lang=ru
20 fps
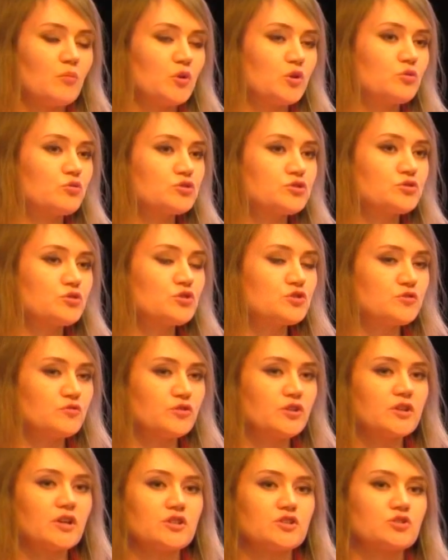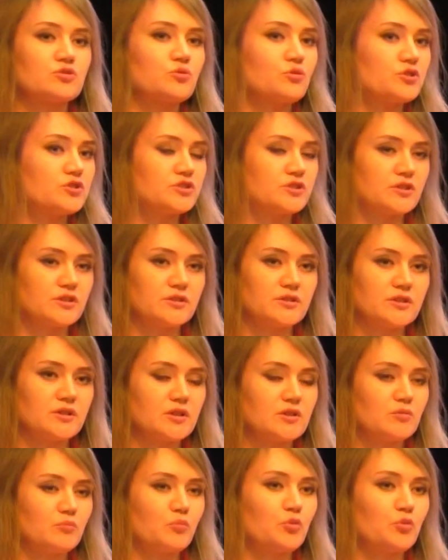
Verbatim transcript: благоустройству городской среды,